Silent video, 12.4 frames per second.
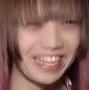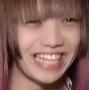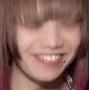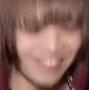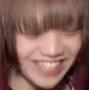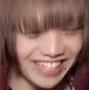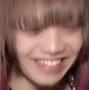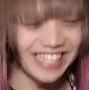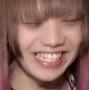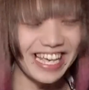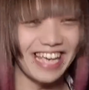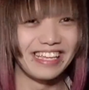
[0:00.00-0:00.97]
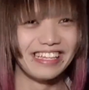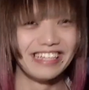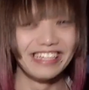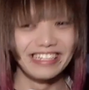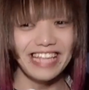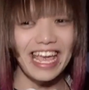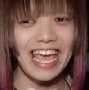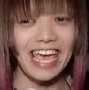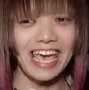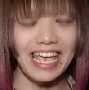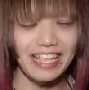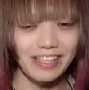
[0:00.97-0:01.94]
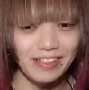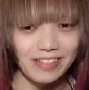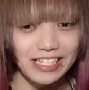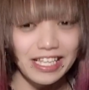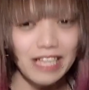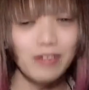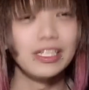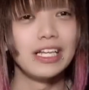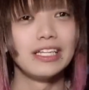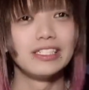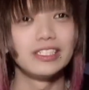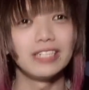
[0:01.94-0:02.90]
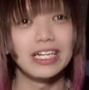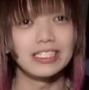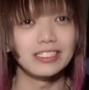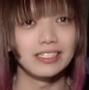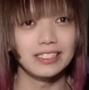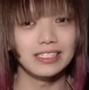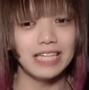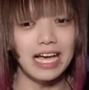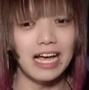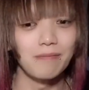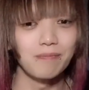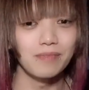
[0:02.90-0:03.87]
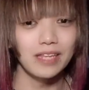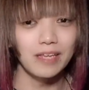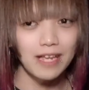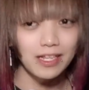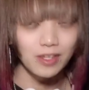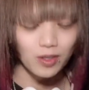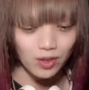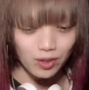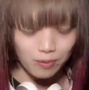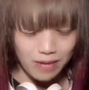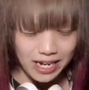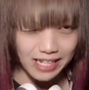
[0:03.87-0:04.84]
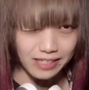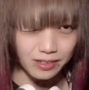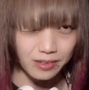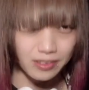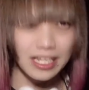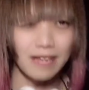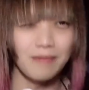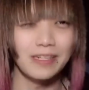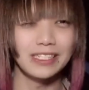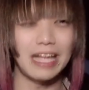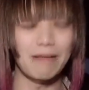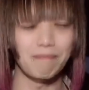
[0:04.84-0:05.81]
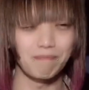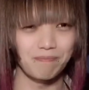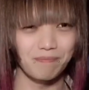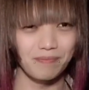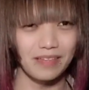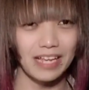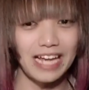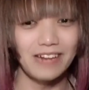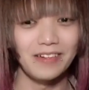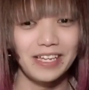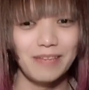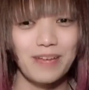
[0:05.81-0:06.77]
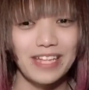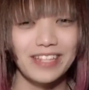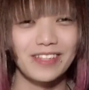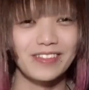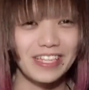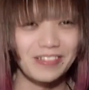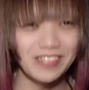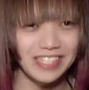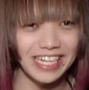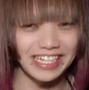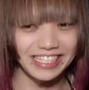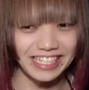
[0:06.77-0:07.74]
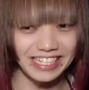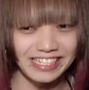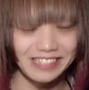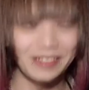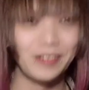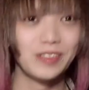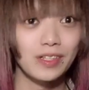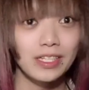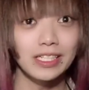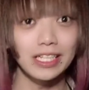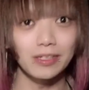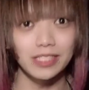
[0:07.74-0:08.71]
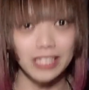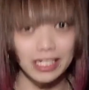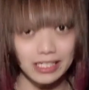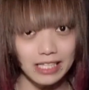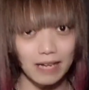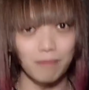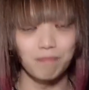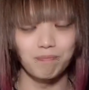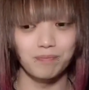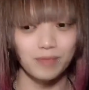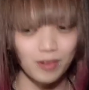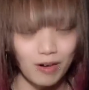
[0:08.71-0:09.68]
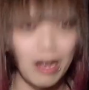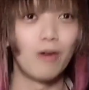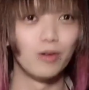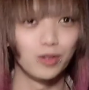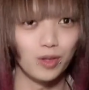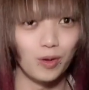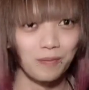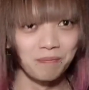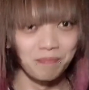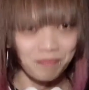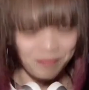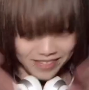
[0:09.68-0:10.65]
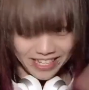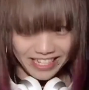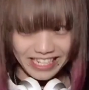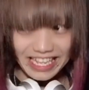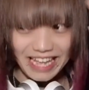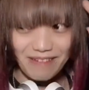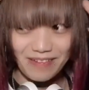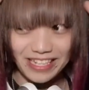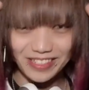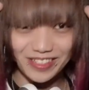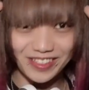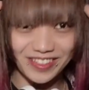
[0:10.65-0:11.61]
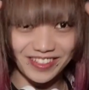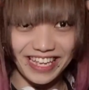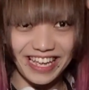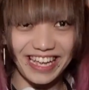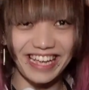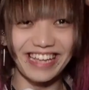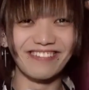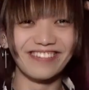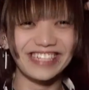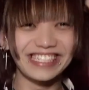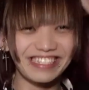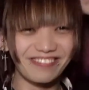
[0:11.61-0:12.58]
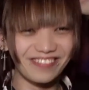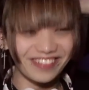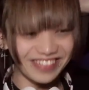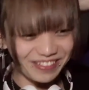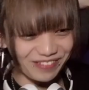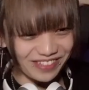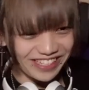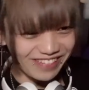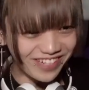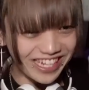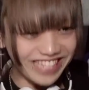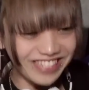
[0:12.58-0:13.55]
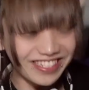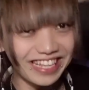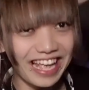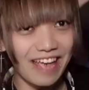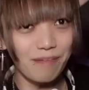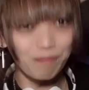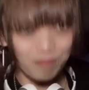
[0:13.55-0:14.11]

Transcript: 集めてください。で、最後ね、10月5日イベントどうもありがとうございました。ハロウィンイベント楽しかったです。本当に楽しかったのは本当。ただね、まあちょっとね、めっちゃもう自分にムカついて、